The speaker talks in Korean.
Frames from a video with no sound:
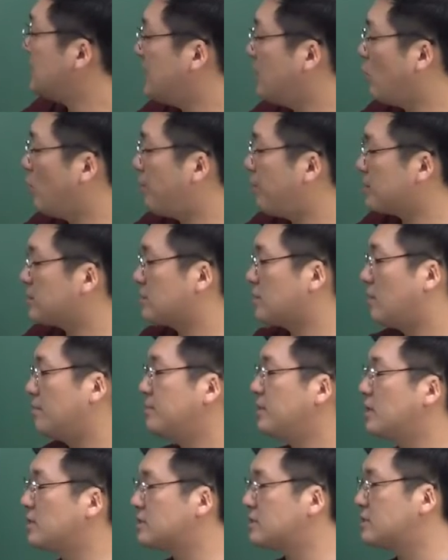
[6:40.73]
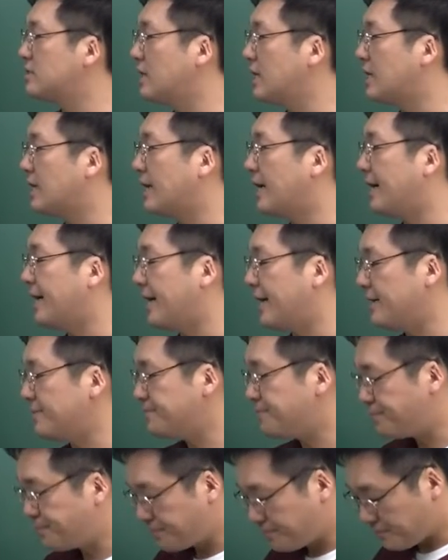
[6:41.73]
2 곱해서
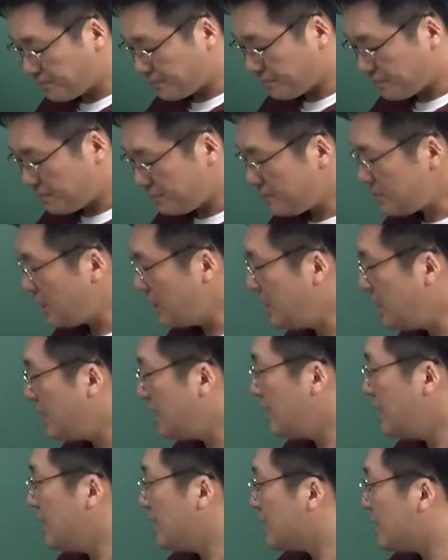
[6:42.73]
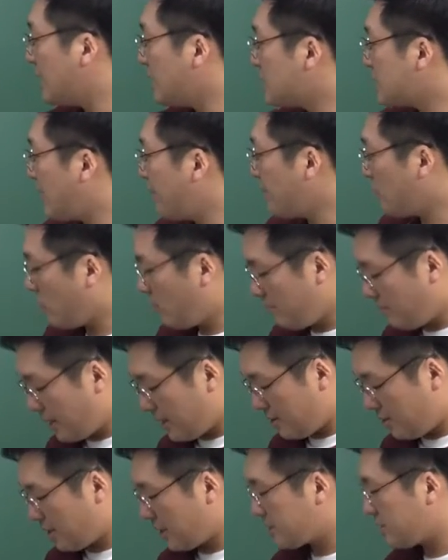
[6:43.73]
넘겼으니까. 그리고
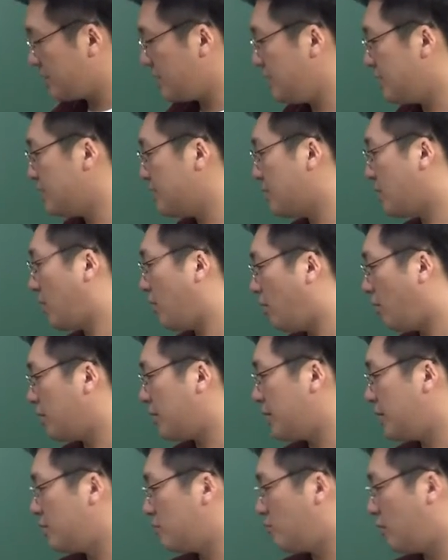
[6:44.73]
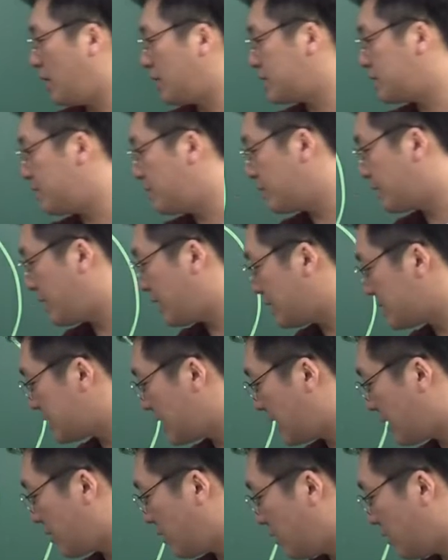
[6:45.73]
3,0에서 이르는 거리를 구하시면 돼. 자,